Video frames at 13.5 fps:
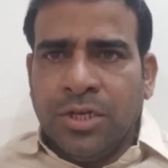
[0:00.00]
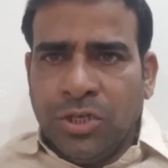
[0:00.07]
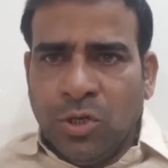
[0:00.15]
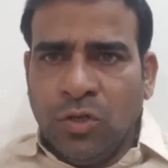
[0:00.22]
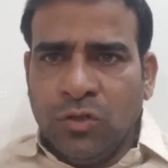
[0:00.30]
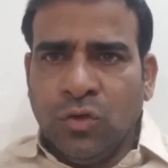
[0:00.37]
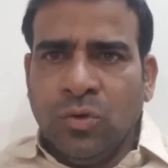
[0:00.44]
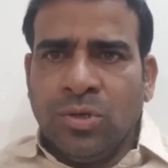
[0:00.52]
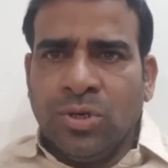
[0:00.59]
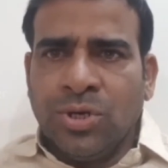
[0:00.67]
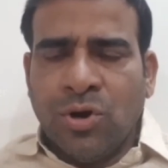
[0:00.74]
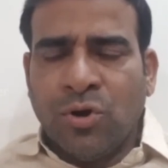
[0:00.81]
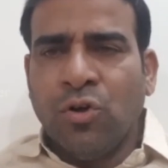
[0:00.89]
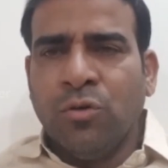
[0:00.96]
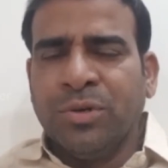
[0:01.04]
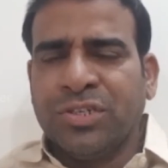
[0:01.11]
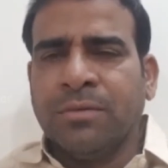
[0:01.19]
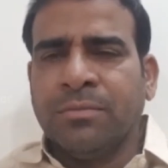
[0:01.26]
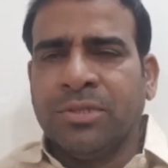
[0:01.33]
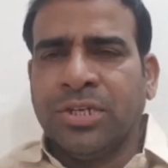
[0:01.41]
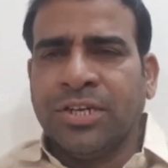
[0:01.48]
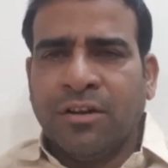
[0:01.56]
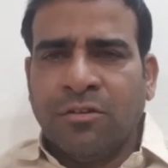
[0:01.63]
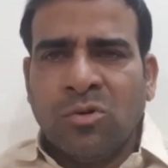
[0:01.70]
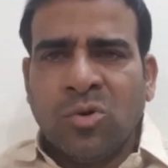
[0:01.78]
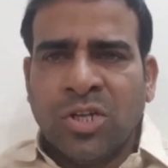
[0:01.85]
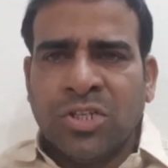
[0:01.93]
ఈరోజు గౌరవ ముఖ్యమంత్రి
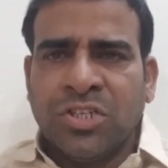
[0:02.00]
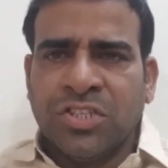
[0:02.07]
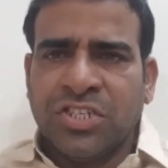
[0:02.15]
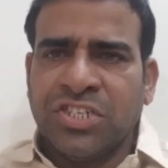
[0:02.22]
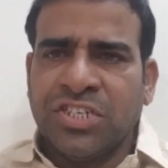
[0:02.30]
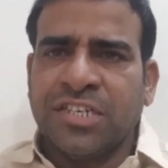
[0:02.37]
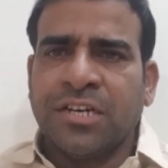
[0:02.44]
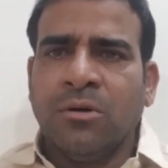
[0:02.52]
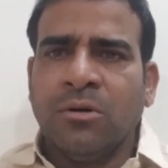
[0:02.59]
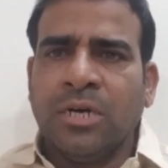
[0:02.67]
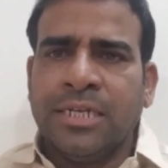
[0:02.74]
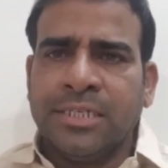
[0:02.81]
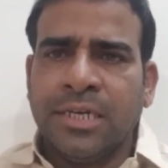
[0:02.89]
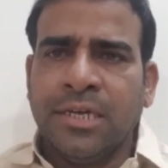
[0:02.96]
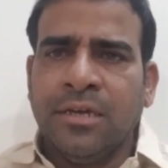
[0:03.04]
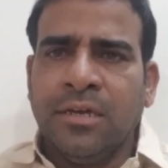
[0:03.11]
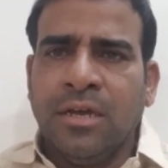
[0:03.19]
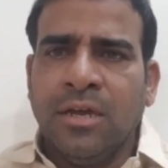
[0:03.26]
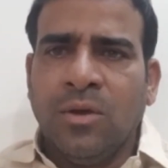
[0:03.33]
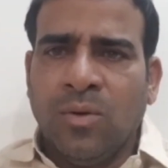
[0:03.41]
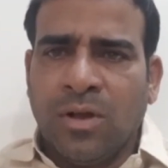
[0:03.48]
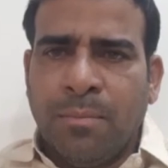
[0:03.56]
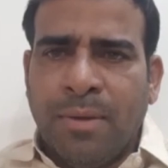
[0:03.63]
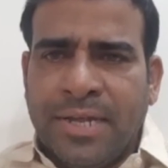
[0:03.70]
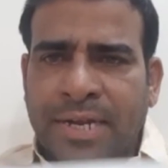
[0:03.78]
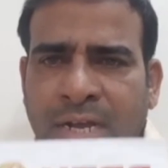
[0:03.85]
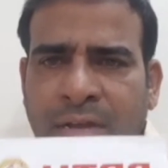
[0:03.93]
కల్వకుంట్ల చంద్రశేఖరరావు గారికి ఒక
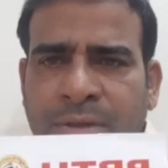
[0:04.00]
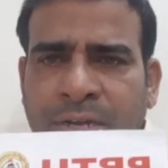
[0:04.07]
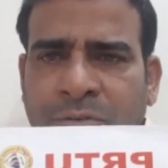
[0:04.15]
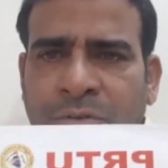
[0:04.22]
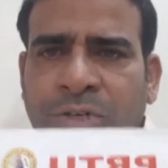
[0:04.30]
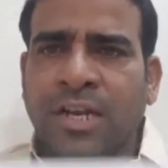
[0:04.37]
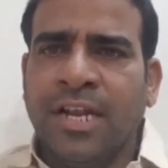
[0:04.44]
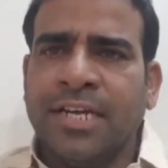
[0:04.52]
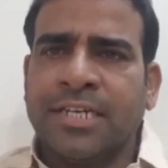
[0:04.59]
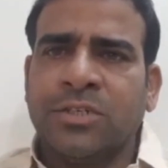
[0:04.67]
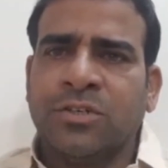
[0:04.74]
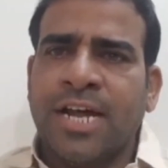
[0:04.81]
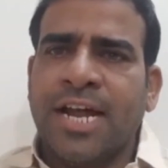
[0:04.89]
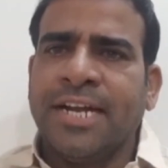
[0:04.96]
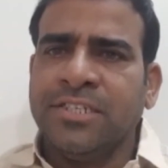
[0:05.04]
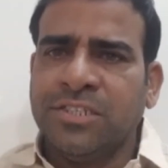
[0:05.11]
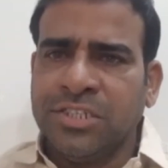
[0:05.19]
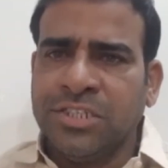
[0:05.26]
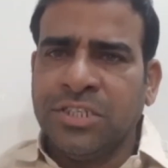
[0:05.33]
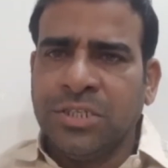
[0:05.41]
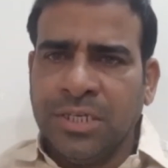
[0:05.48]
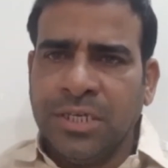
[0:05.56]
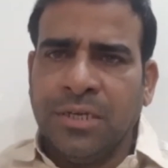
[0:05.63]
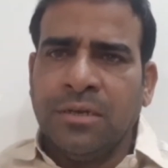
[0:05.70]
బహిరంగమైనటువంటి లేఖను రాయడం జరిగింది